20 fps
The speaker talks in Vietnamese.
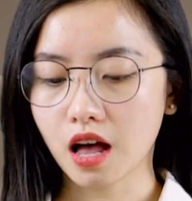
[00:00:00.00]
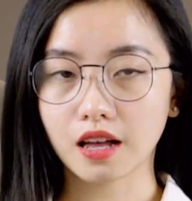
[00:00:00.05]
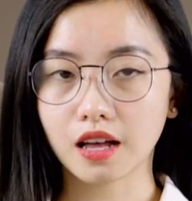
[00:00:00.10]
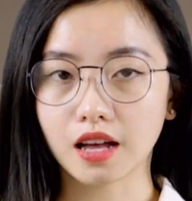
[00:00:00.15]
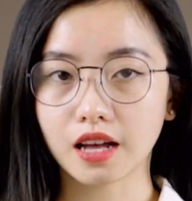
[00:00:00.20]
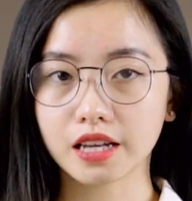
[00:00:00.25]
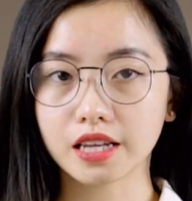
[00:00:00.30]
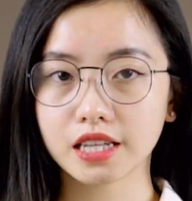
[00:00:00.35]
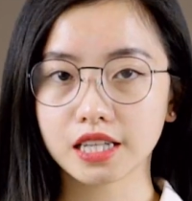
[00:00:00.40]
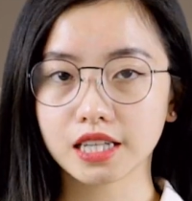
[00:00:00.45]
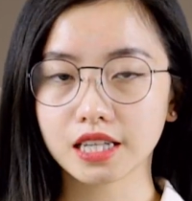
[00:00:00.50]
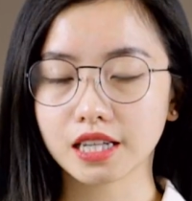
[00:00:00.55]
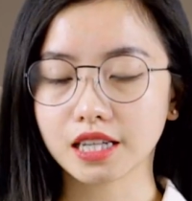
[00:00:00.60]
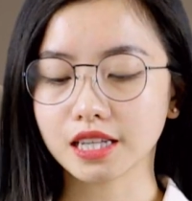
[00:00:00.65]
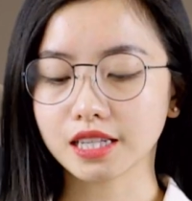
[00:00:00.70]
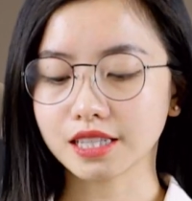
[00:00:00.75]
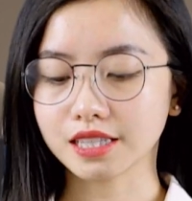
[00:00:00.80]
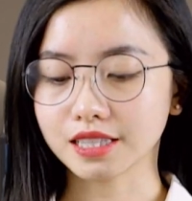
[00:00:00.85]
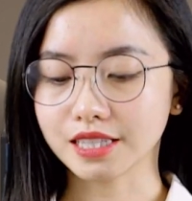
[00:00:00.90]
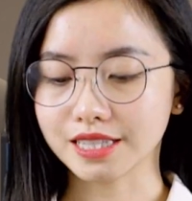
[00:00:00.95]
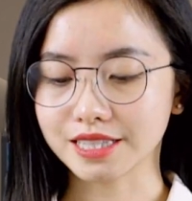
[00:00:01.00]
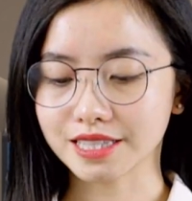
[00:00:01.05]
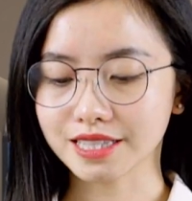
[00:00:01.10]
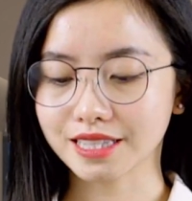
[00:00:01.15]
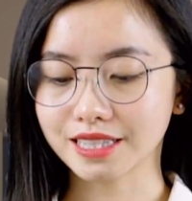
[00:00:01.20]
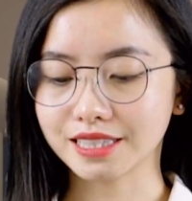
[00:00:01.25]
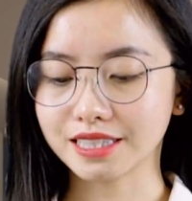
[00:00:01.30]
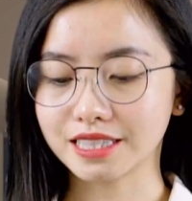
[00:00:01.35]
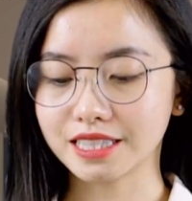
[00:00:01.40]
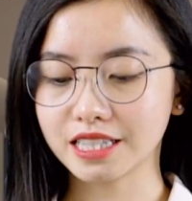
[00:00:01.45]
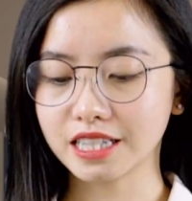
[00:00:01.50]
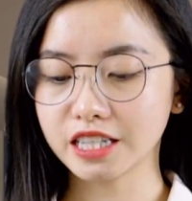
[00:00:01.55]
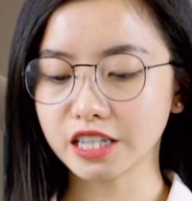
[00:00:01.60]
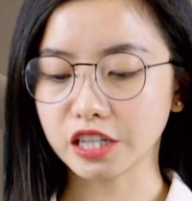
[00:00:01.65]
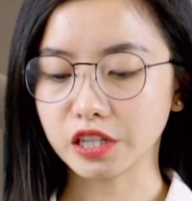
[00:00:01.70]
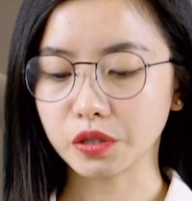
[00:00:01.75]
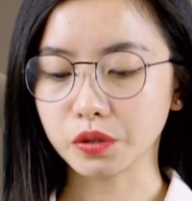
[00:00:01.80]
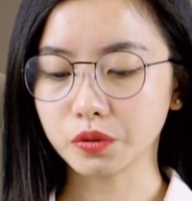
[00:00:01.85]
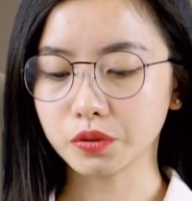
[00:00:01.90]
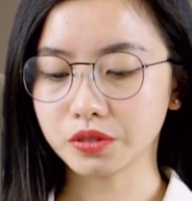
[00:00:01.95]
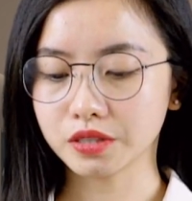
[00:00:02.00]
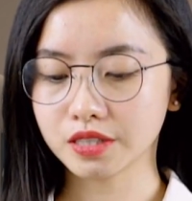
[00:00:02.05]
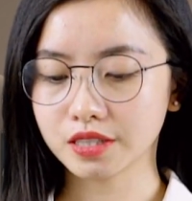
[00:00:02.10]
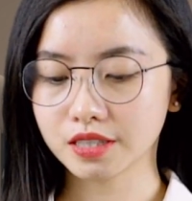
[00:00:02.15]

A. Discontinued.